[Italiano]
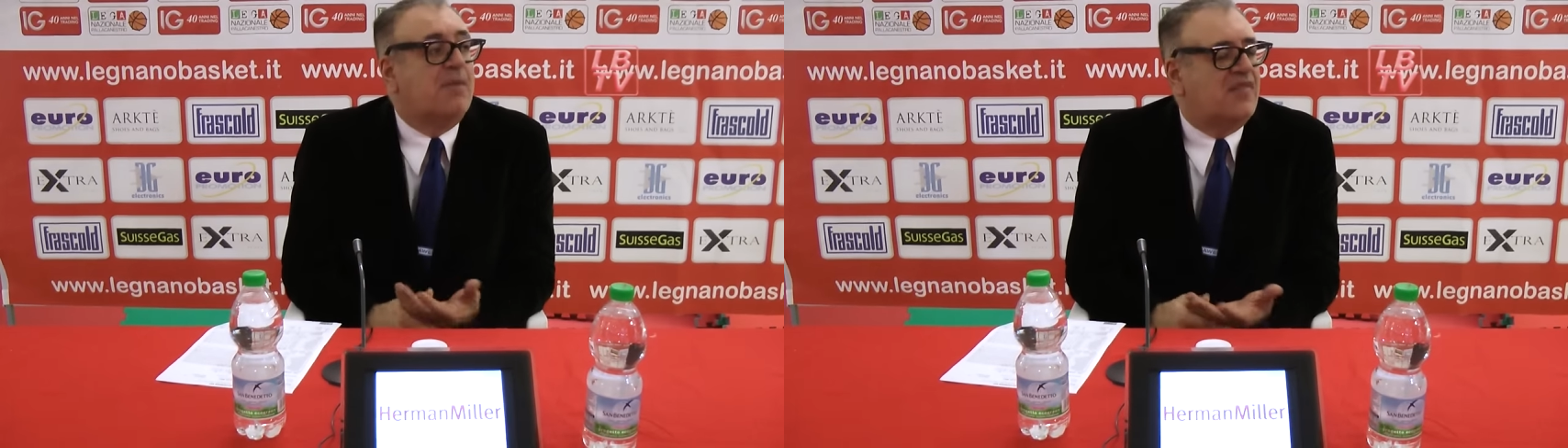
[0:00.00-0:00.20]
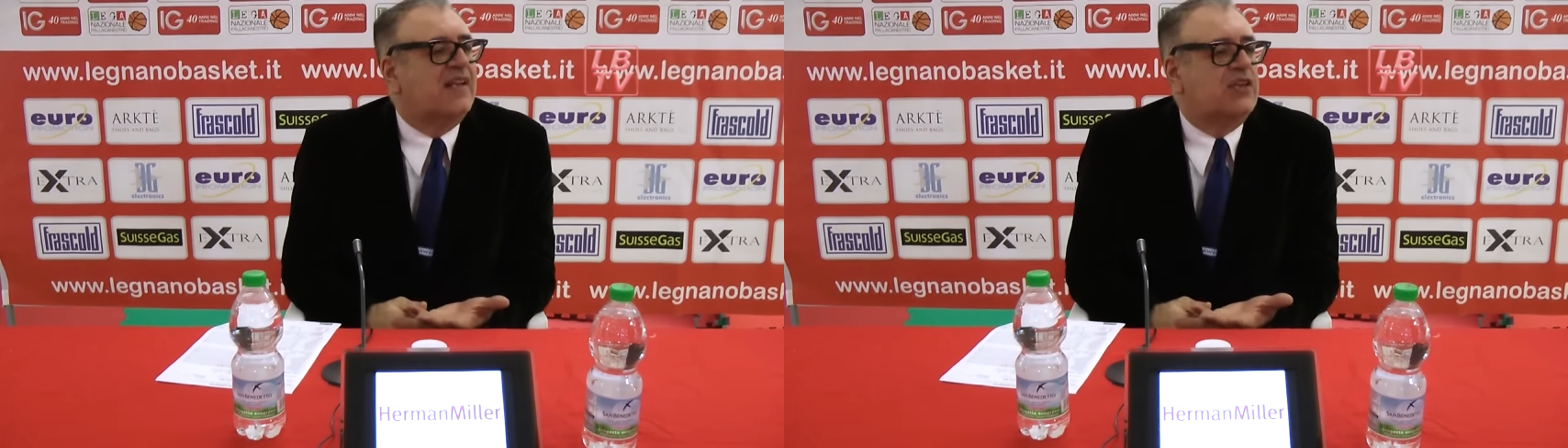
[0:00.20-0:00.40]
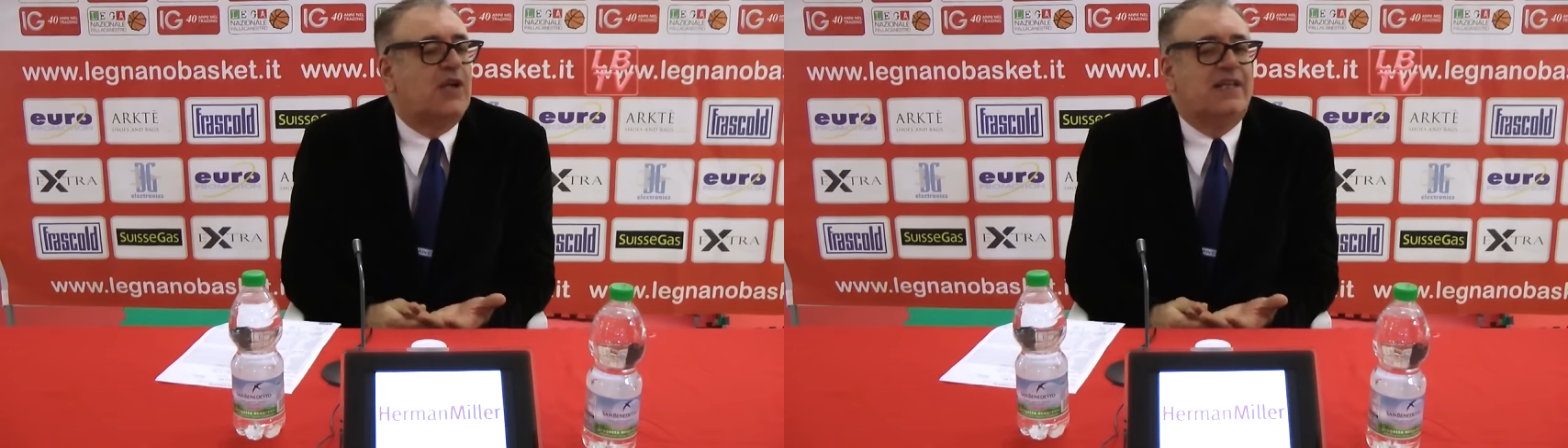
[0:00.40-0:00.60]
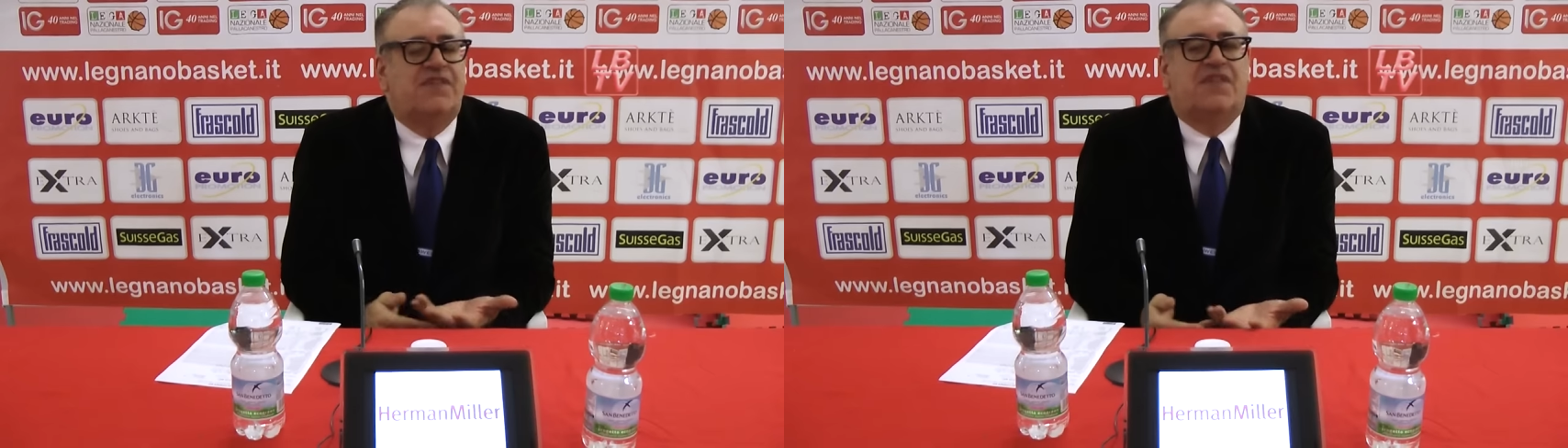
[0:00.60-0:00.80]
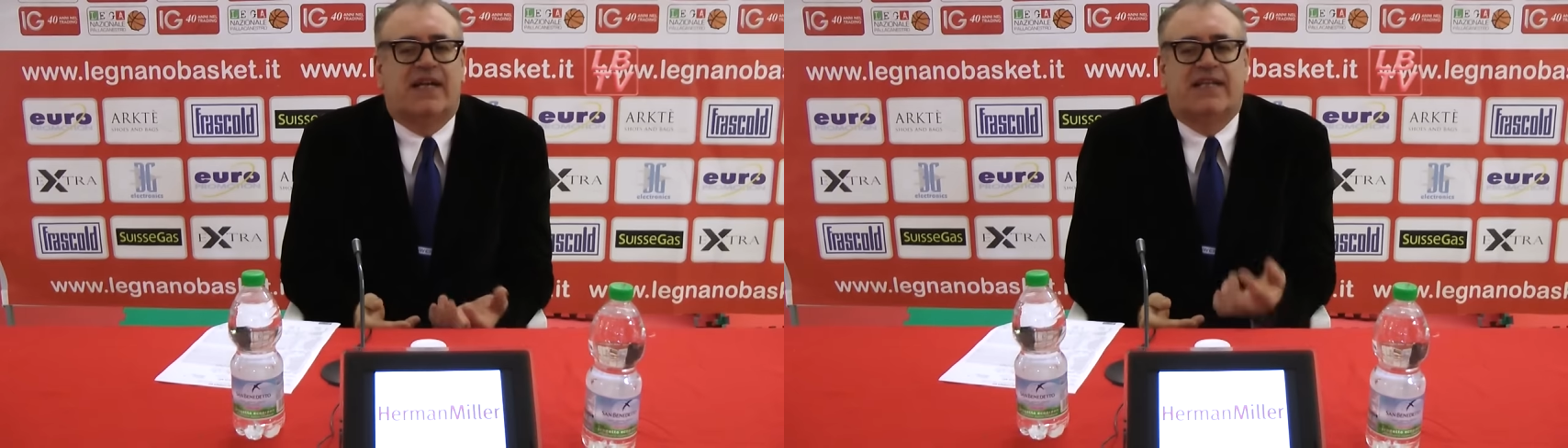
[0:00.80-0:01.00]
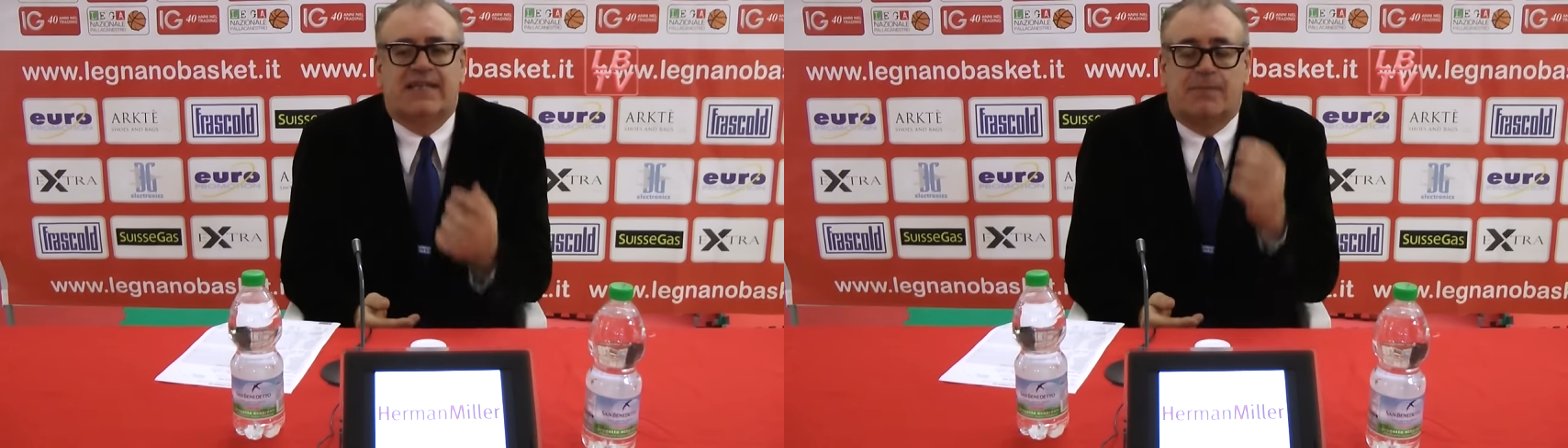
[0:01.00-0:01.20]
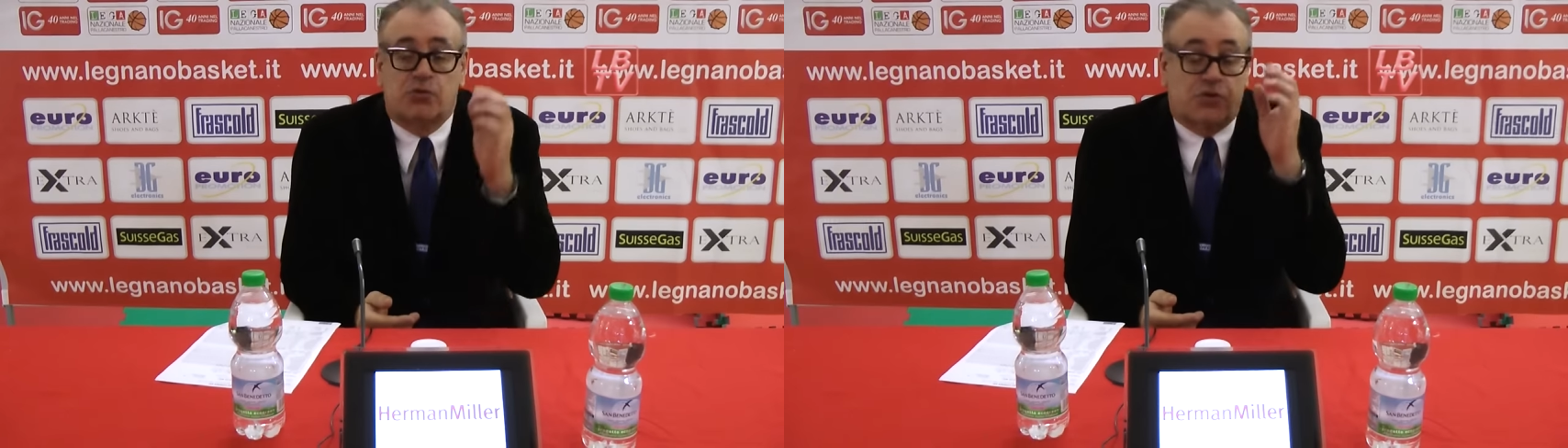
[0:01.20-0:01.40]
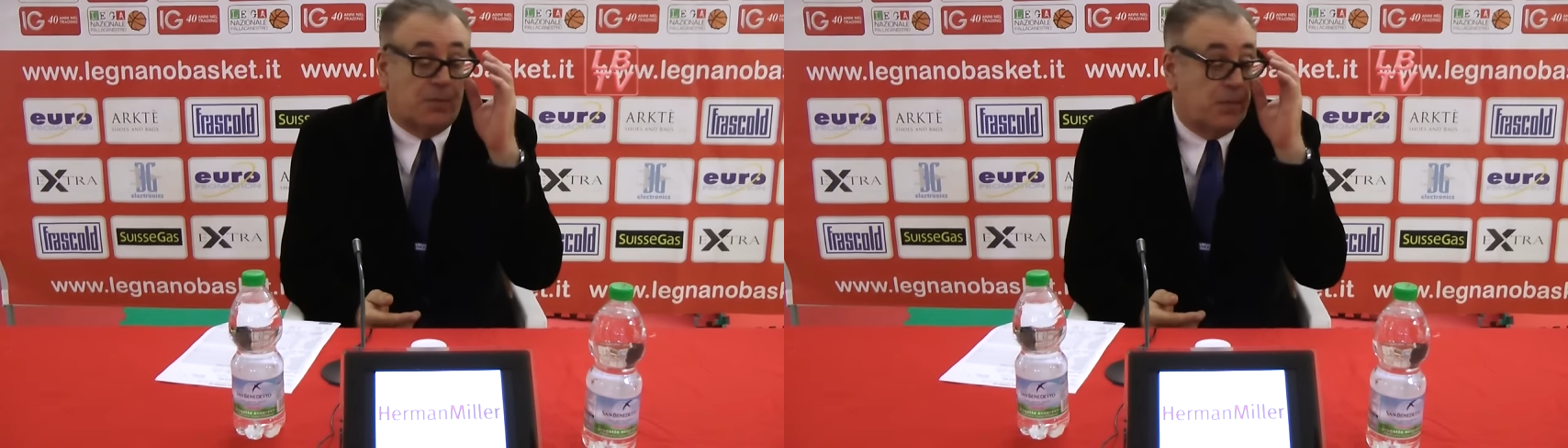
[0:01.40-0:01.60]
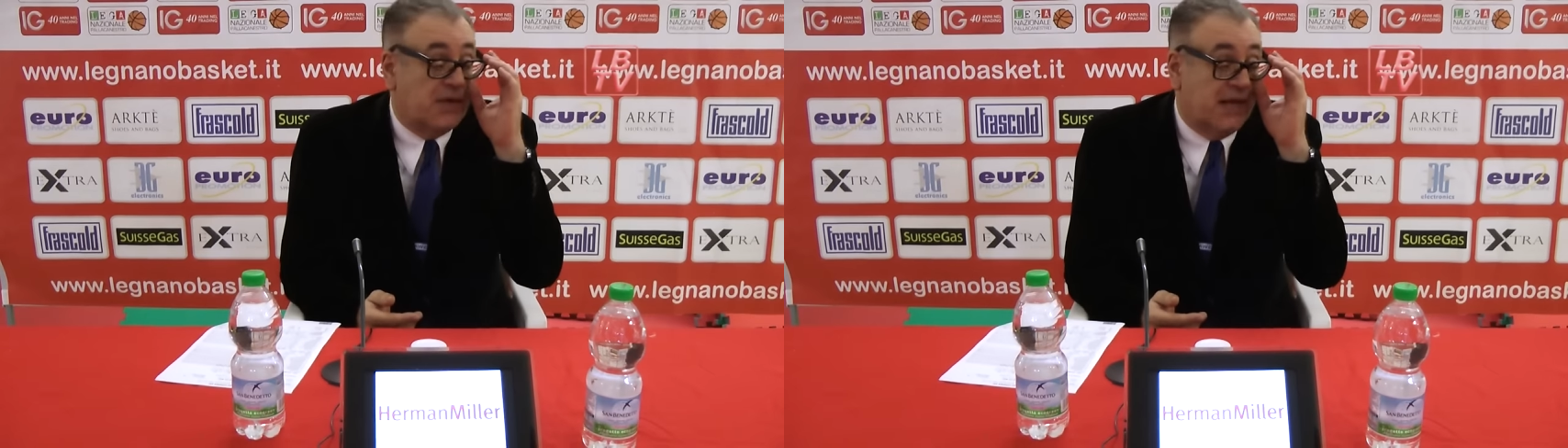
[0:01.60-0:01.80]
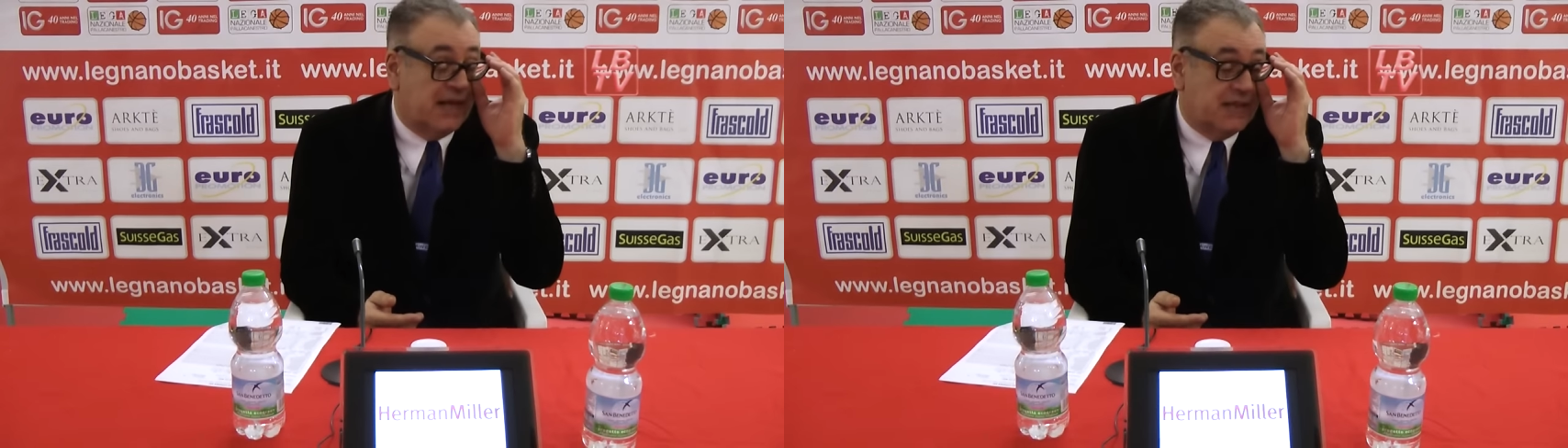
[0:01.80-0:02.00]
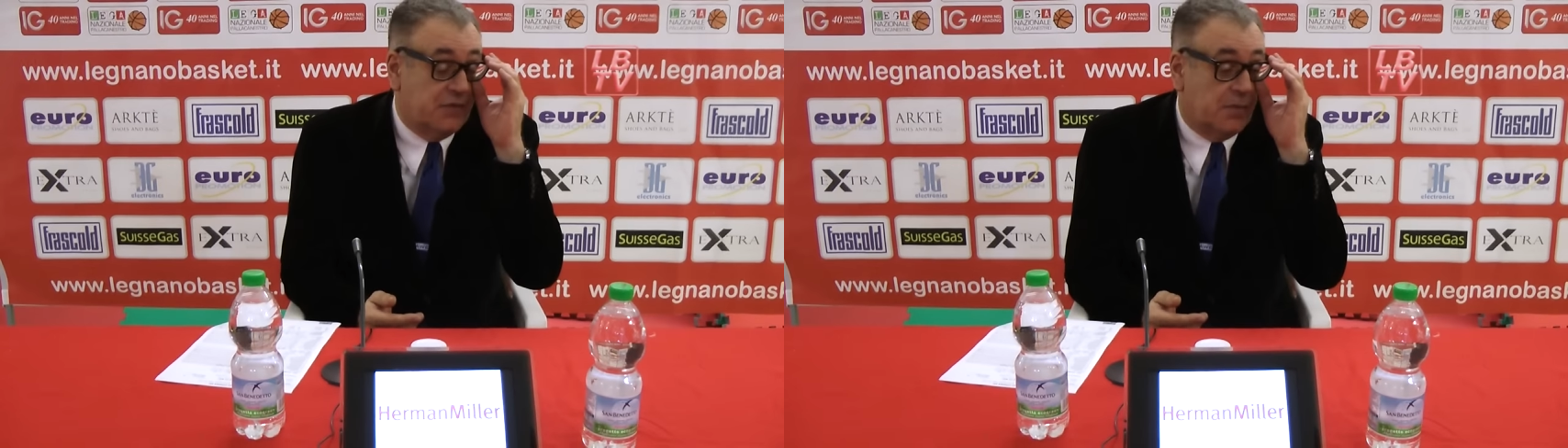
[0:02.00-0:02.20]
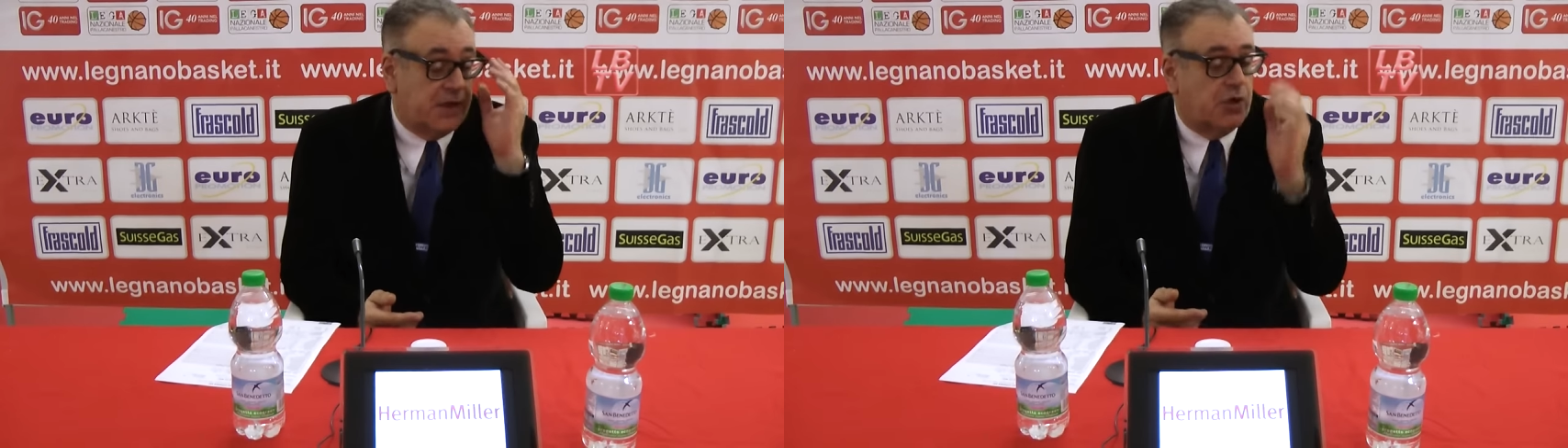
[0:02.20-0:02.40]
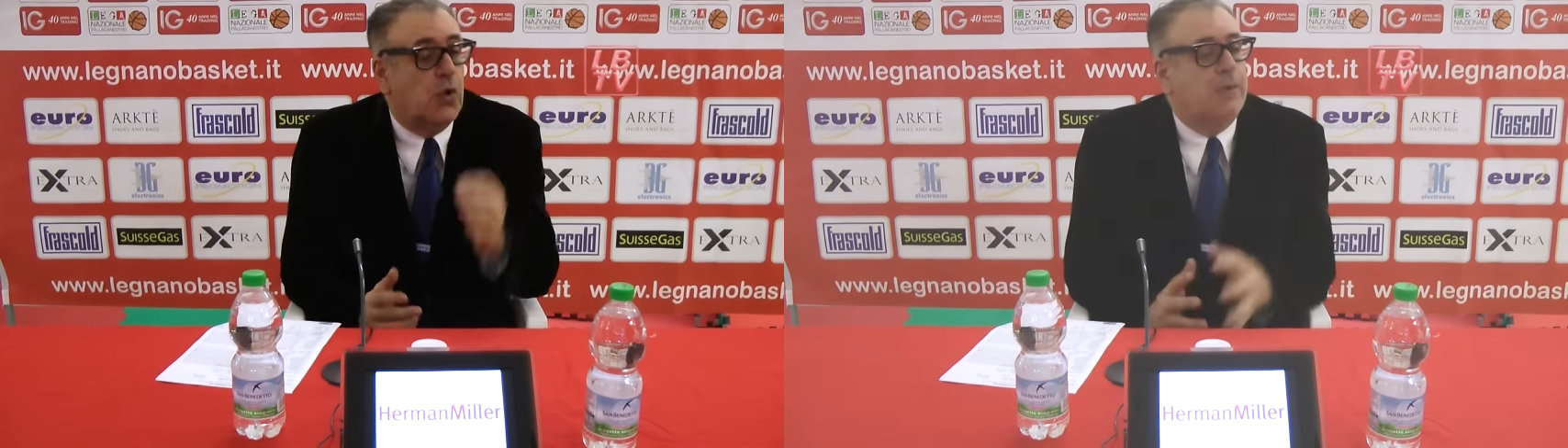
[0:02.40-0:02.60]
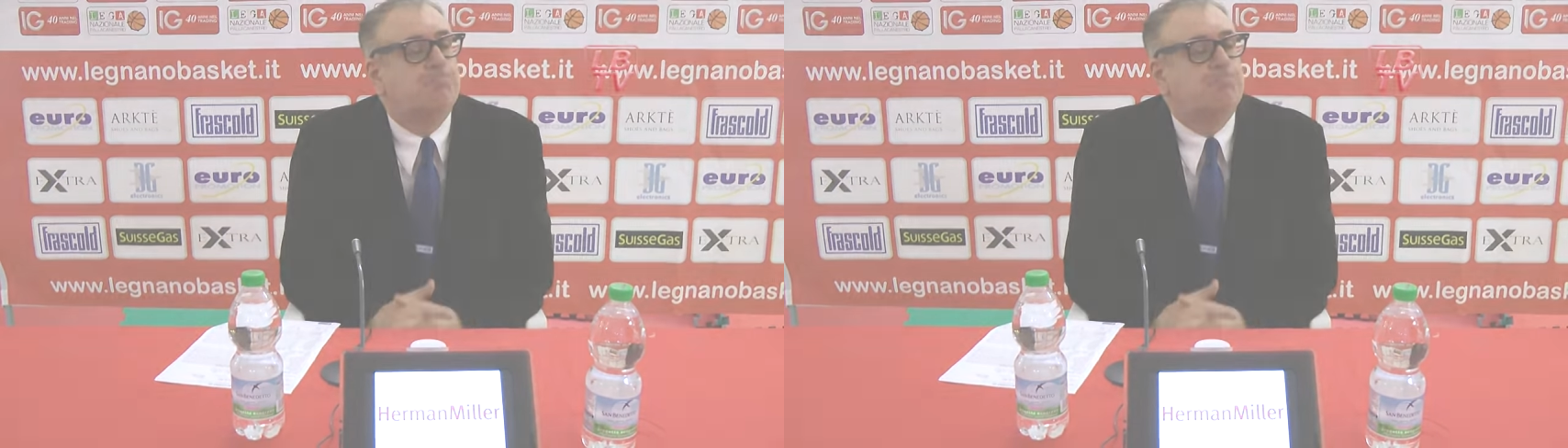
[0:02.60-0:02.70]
abbia fatto la differenza purtroppo in negativo per noi.